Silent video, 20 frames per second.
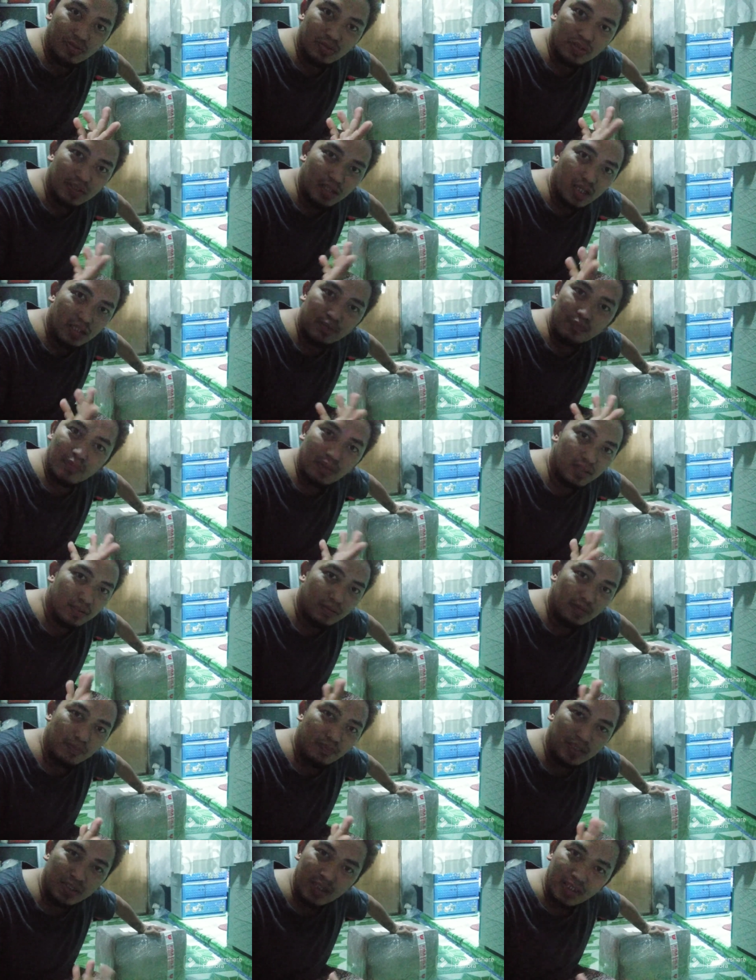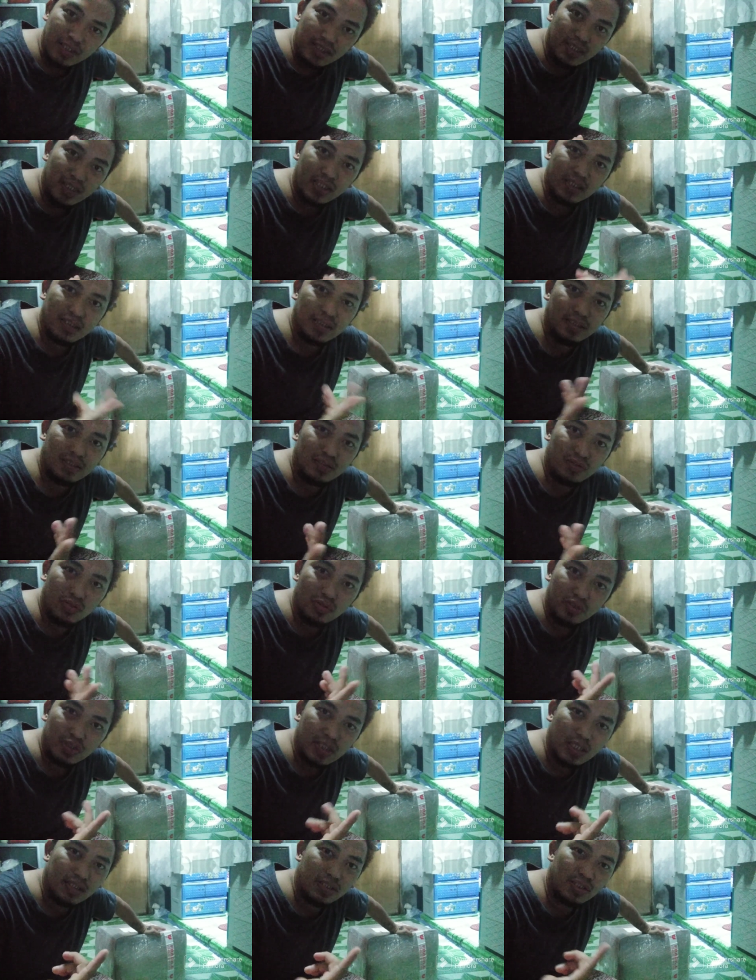dun at mag, maglinis
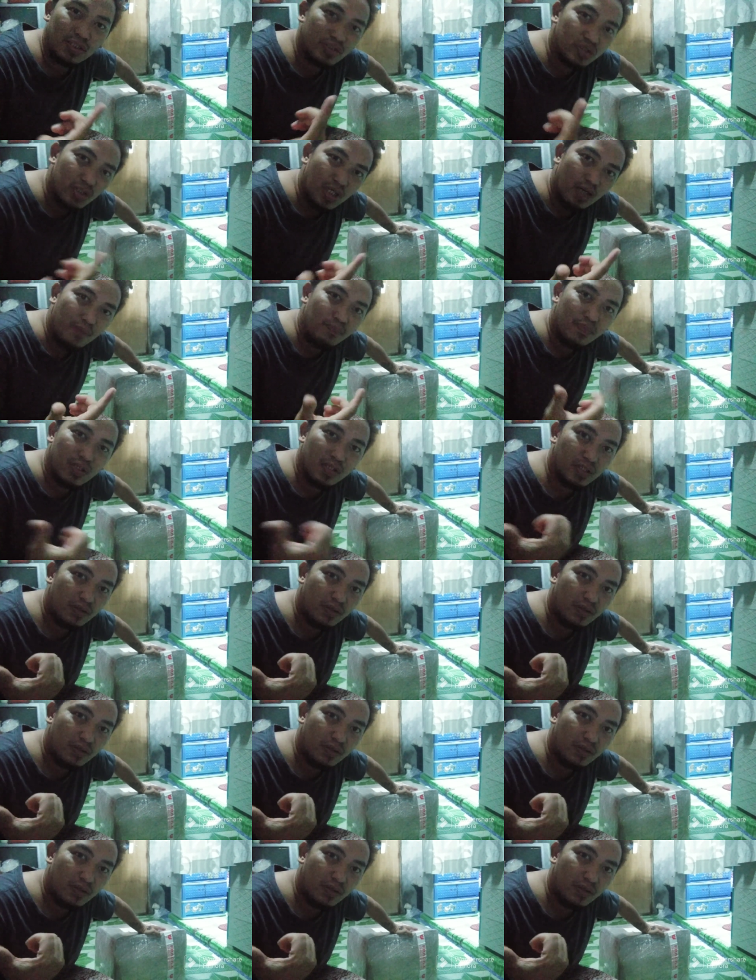dun sa ating shop,